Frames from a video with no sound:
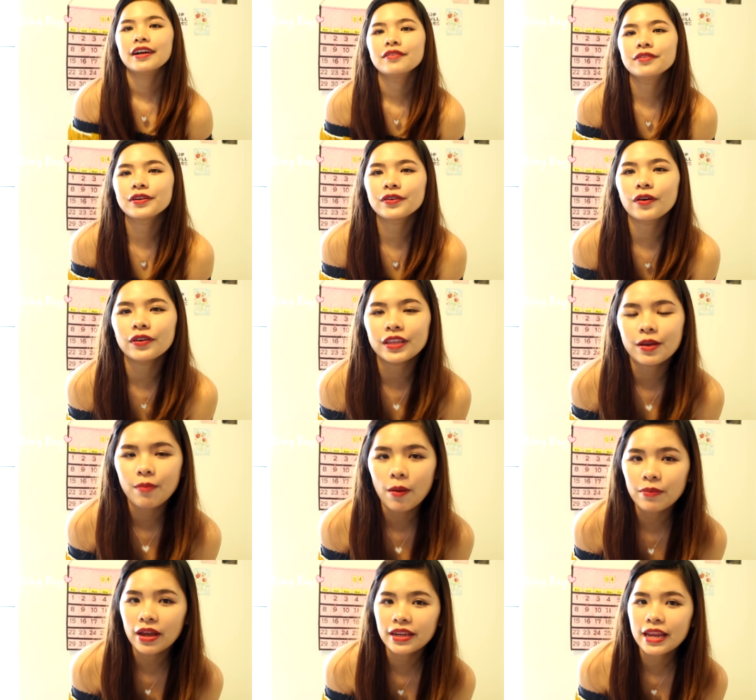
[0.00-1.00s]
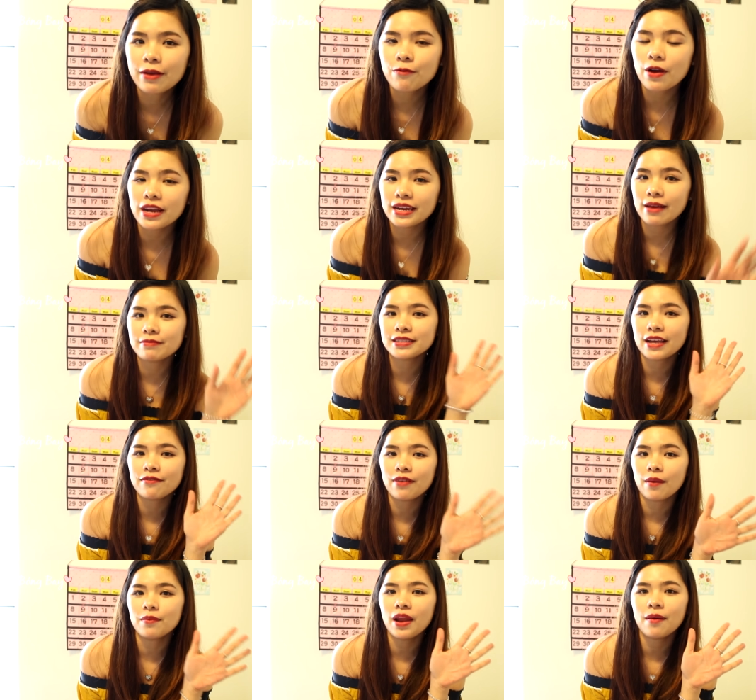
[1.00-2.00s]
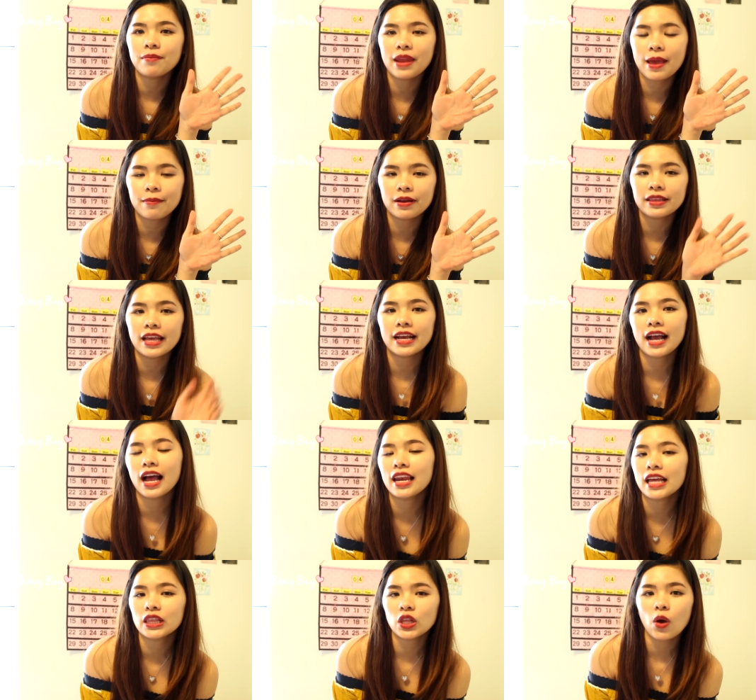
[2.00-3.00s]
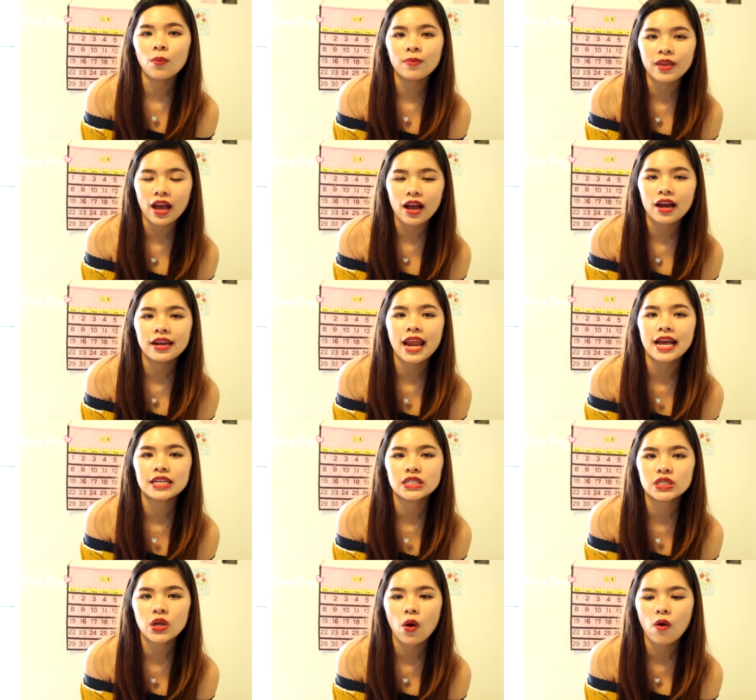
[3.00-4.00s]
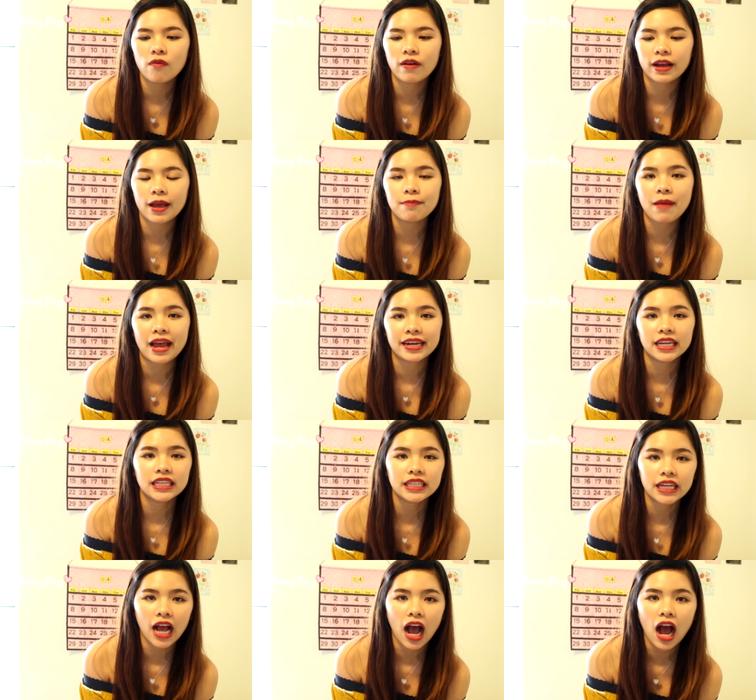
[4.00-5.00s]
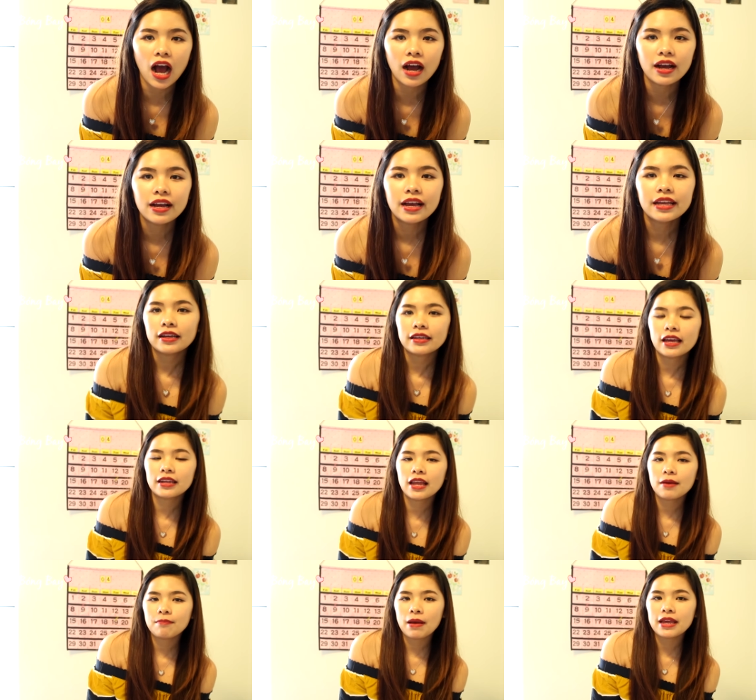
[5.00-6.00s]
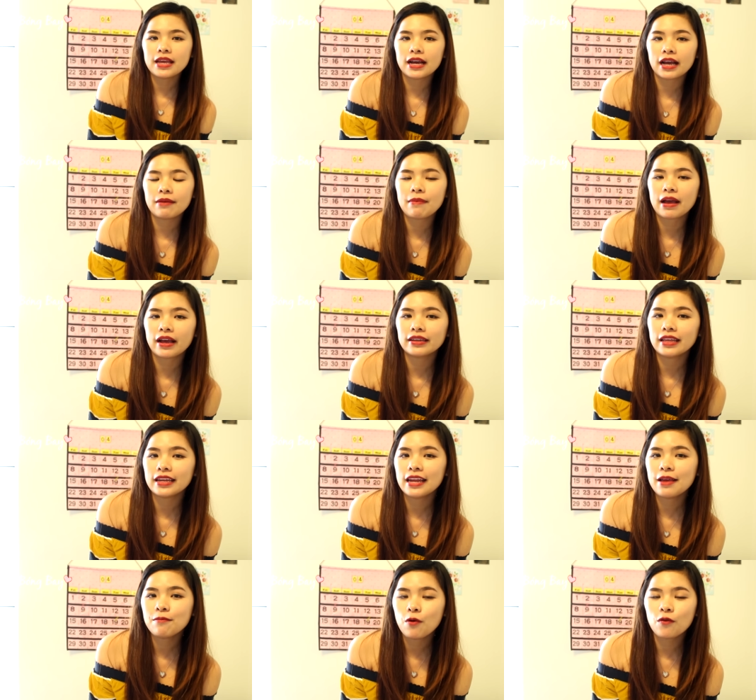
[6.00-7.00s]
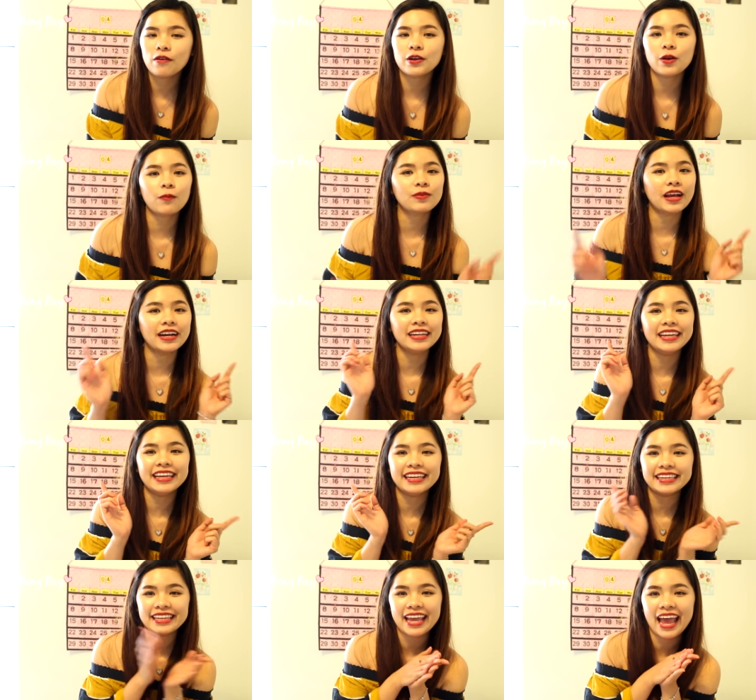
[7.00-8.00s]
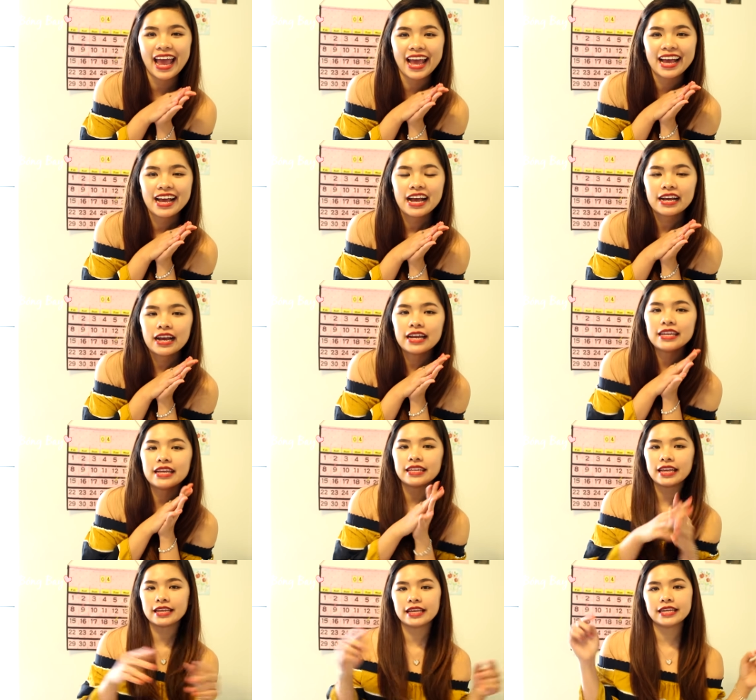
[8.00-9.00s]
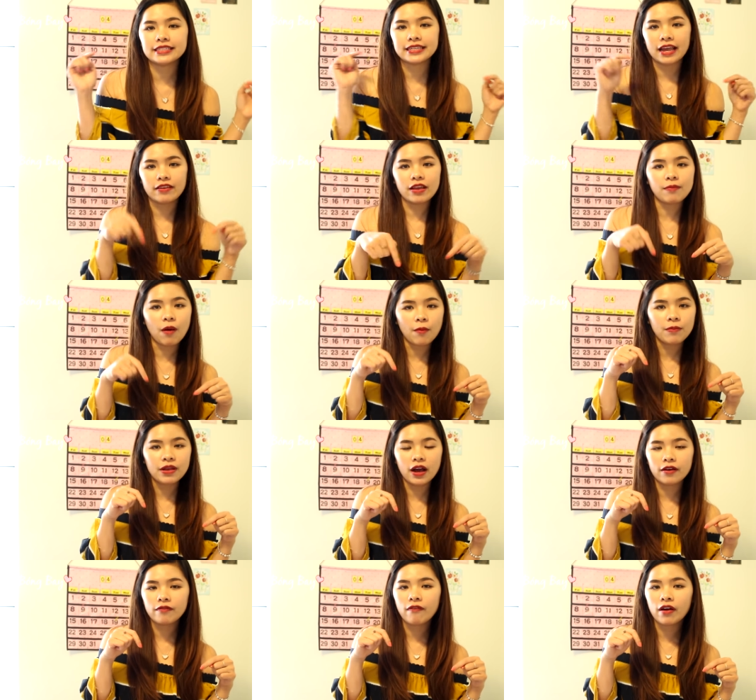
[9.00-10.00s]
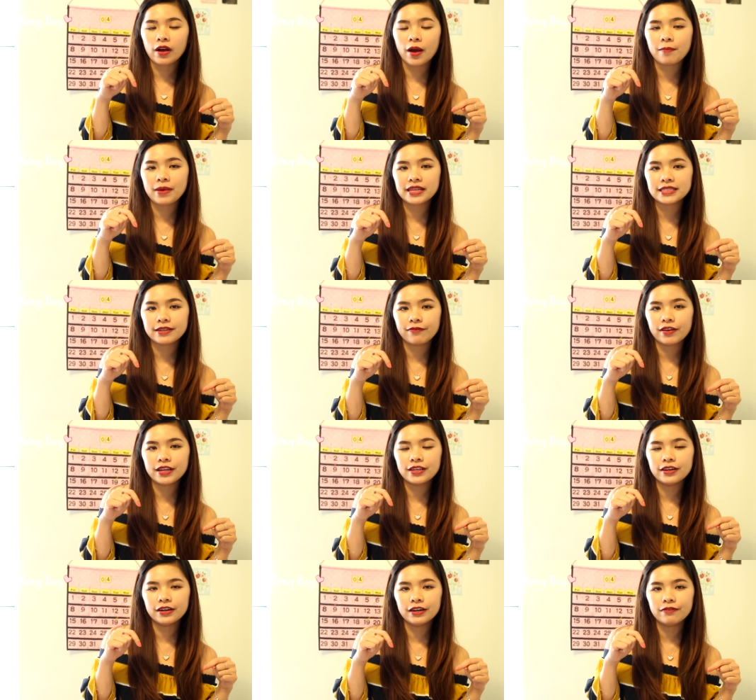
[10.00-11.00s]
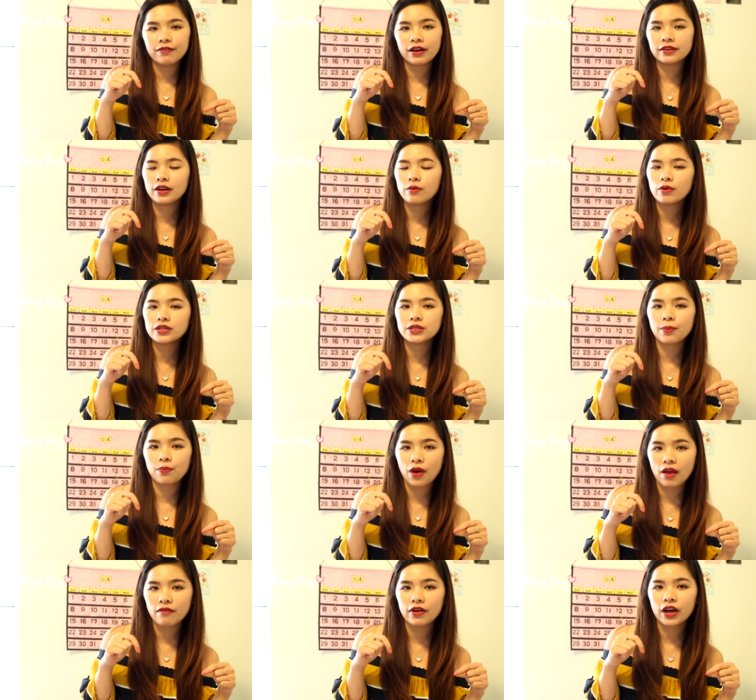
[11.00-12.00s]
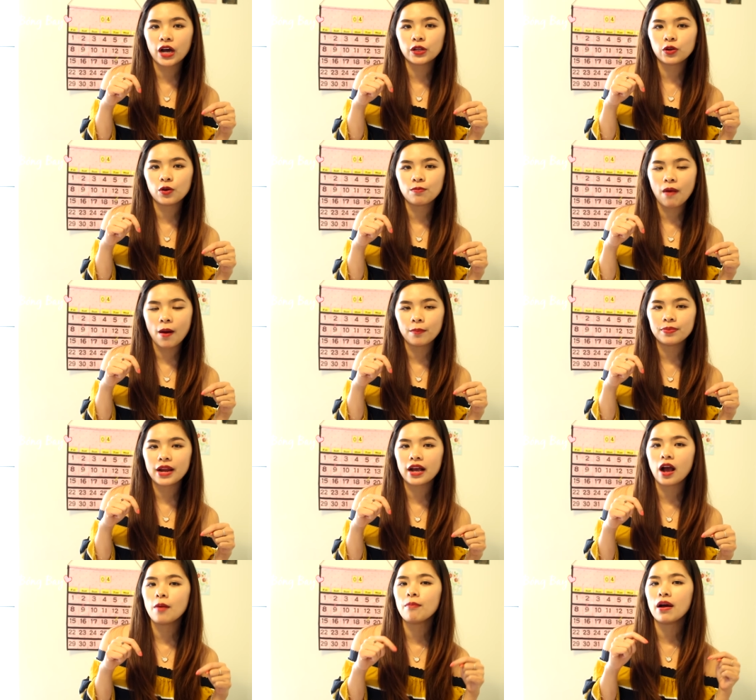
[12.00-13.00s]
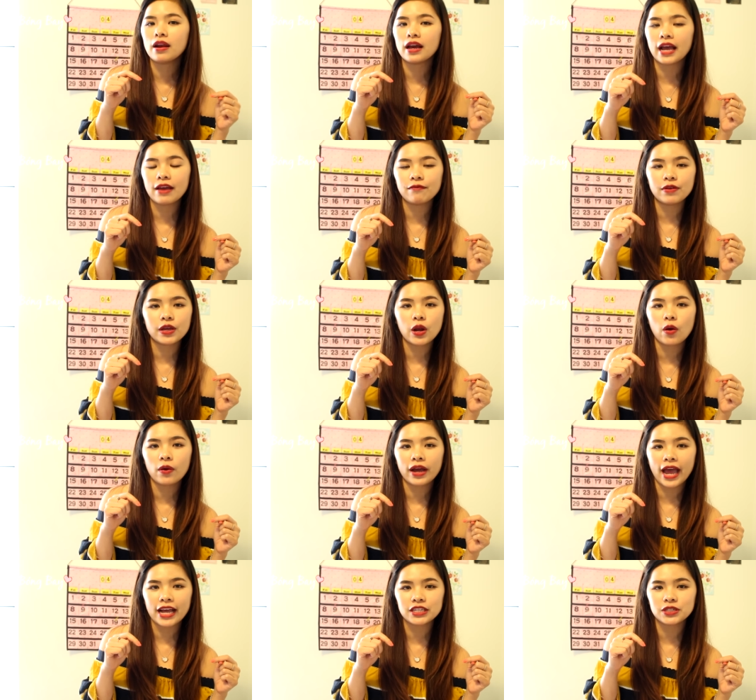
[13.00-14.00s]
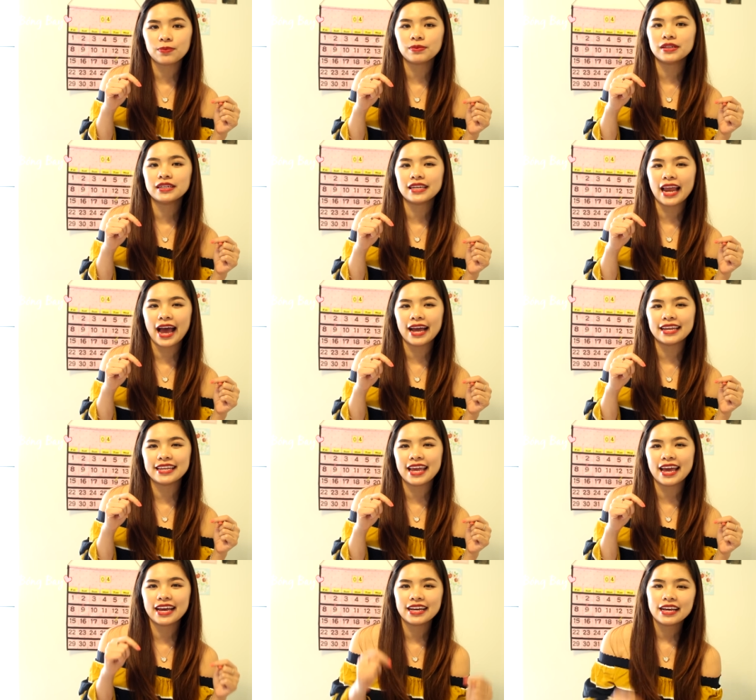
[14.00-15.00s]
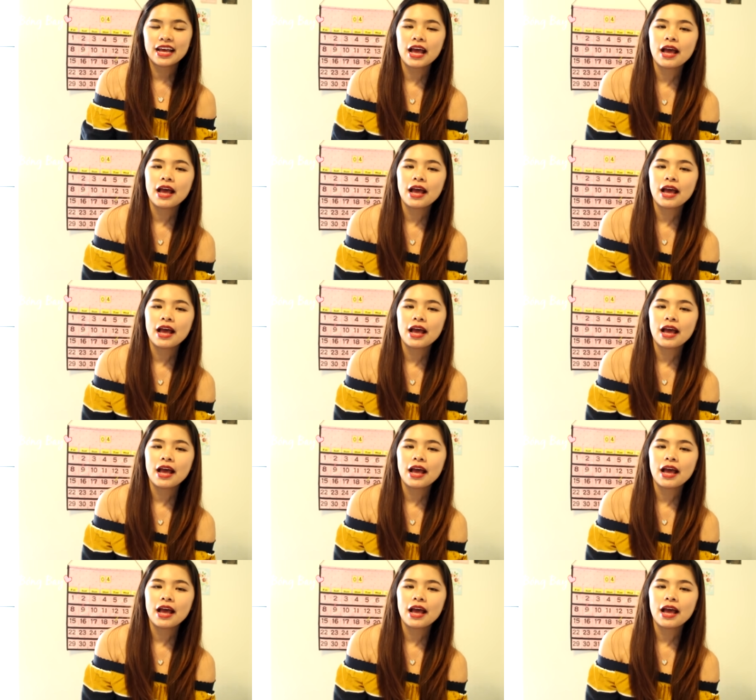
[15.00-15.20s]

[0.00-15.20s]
Vừa rồi thì bóng đã điểm qua 5 sản phẩm làm đẹp có thể coi là tốt nhất ở Daiso và các bạn nên có. Cho nên bây giờ các bạn có thể đi mua và dùng thử liền nha. Có gì thì chia sẻ cho bóng biết ở phần comment phía dưới và đừng quên subscribe vào kênh của bóng để không bỏ lỡ các video khác trong tương lai nha.